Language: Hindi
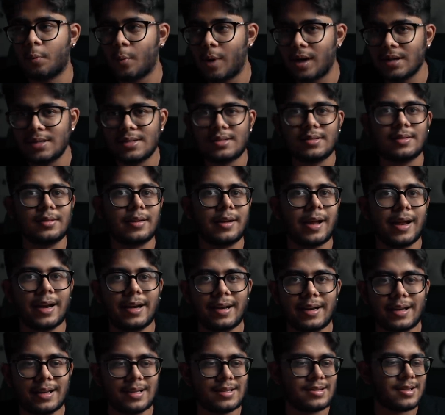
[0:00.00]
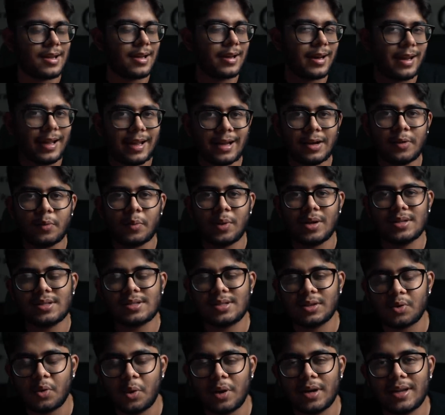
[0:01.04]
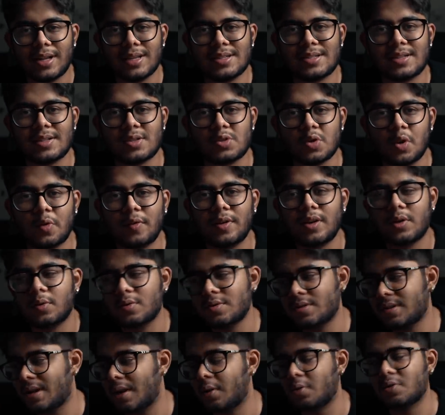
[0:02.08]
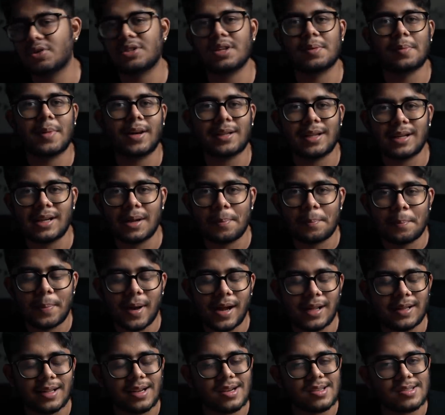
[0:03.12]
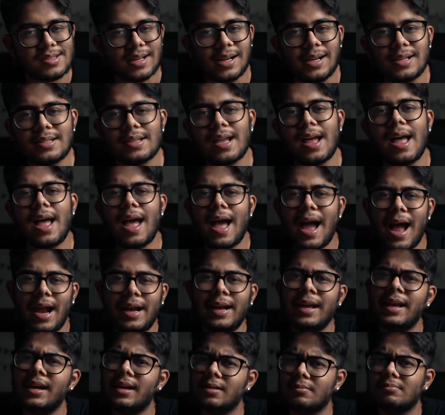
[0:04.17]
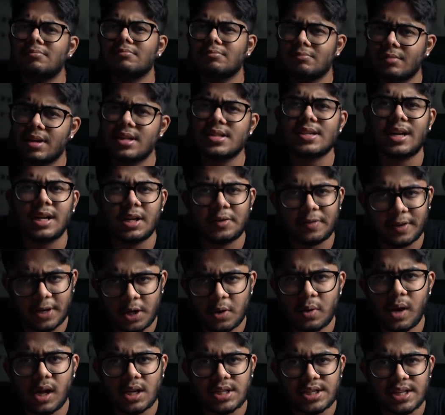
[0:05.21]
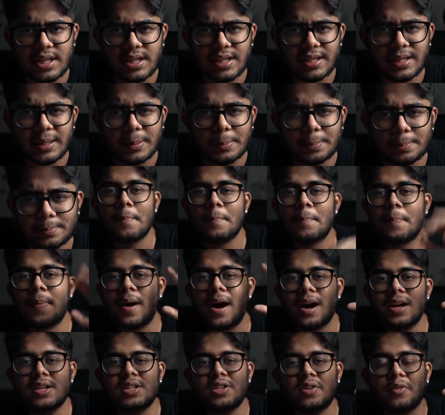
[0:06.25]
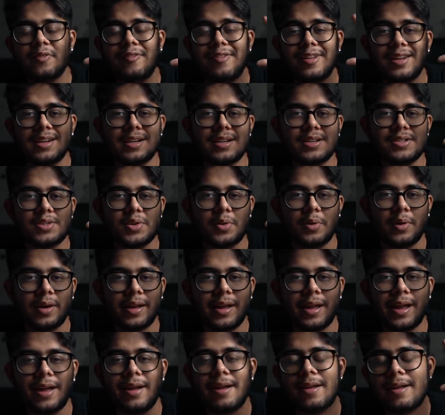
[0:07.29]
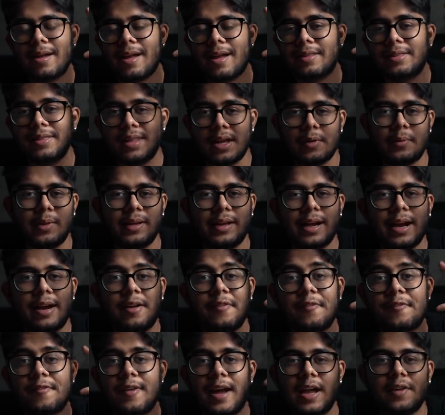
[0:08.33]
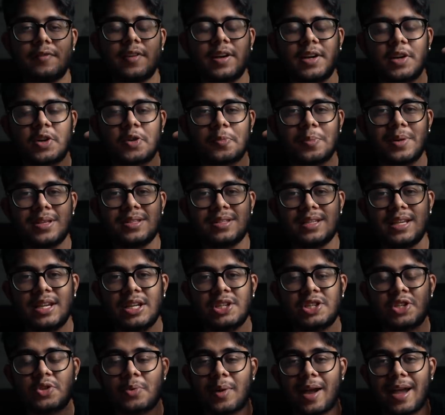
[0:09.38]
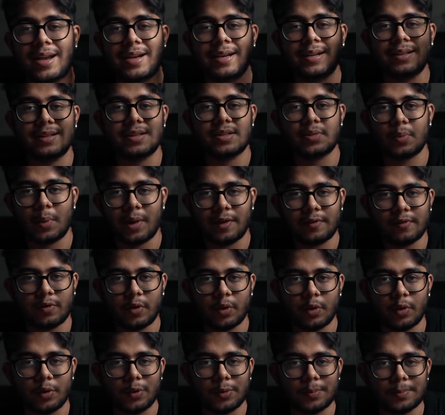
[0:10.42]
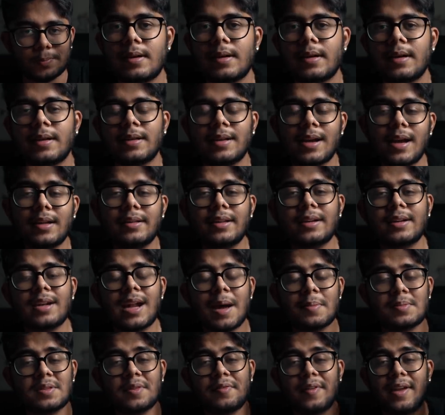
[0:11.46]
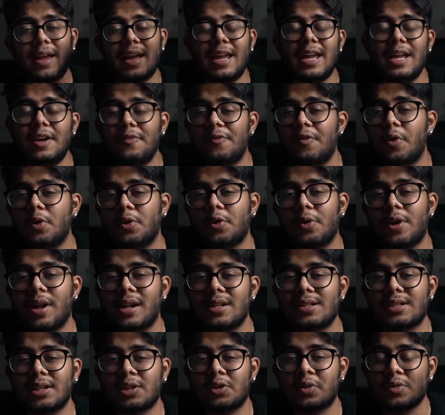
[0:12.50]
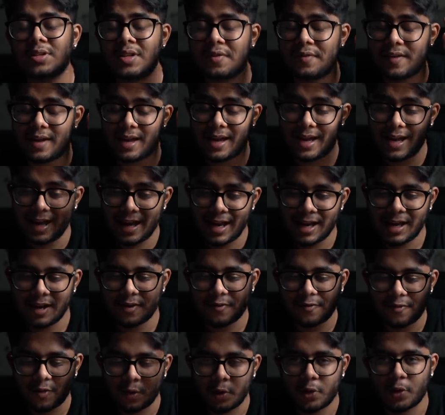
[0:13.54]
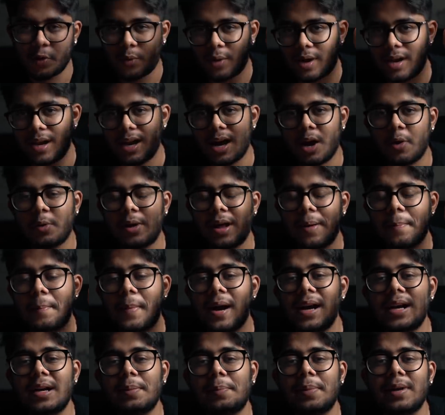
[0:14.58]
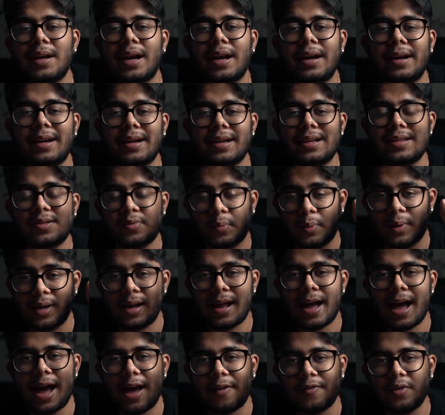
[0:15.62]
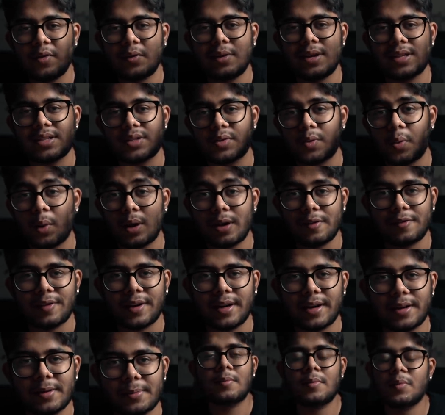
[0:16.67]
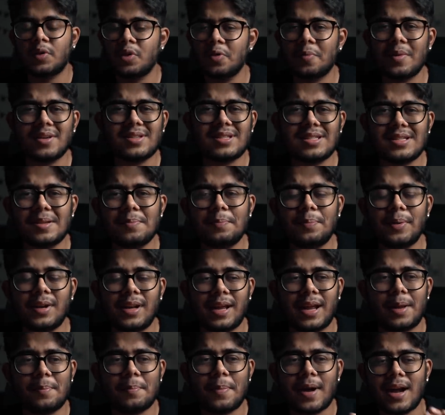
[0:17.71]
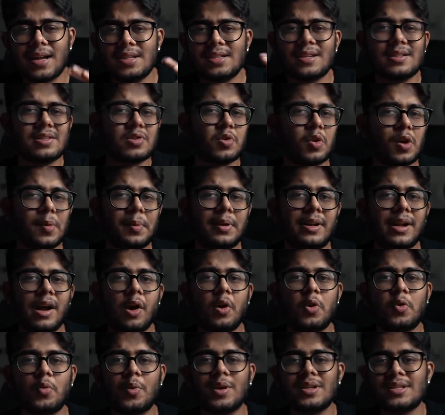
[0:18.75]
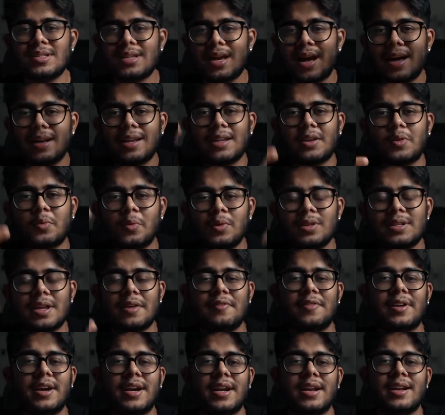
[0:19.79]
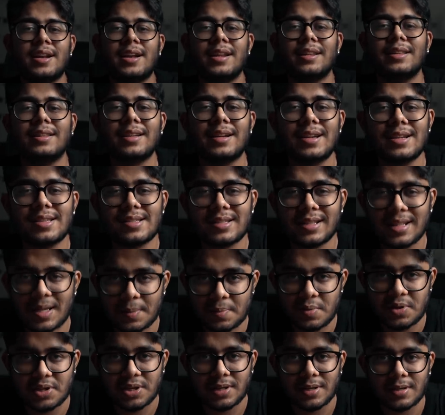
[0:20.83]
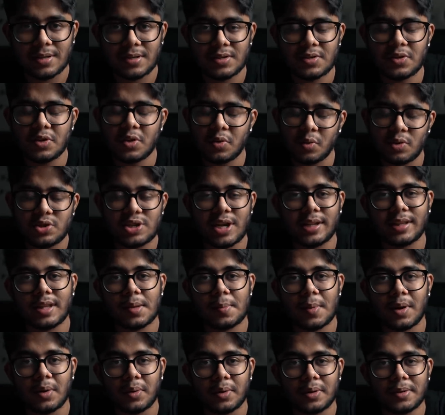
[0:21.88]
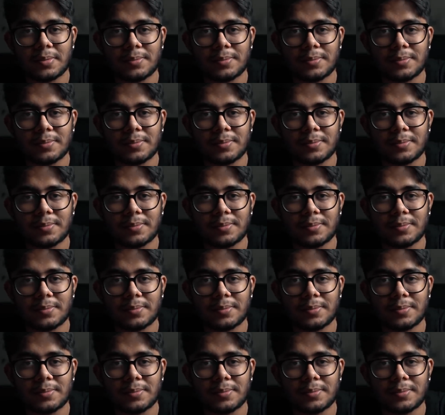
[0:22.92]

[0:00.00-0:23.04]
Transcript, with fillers: वंस द एंट्रीज आर इन वंस द कॉन्टेस्ट इज ओवर उसके कुछ दिन बाद I'll compile the results and एक रिजल्ट वीडियो आ जाएगी पांच विनर्स होंगे दे विल गेट फाइव हंड्रेड रुपीज ईच टू एडिट दिस वन फोटो याद रखना आप सिर्फ एक फोटो डाल सकते हो सिर्फ एक फोटो अलाउड है मल्टीपल एंट्रीज विल हैव यू डिस्कालीफाइड तो बस सिंपल है बाई चांस कोई भी डाउट हुआ सारे रूल्स हैव रिटन इन द डिस्क्रिप्शन सो डू चेक दम आउट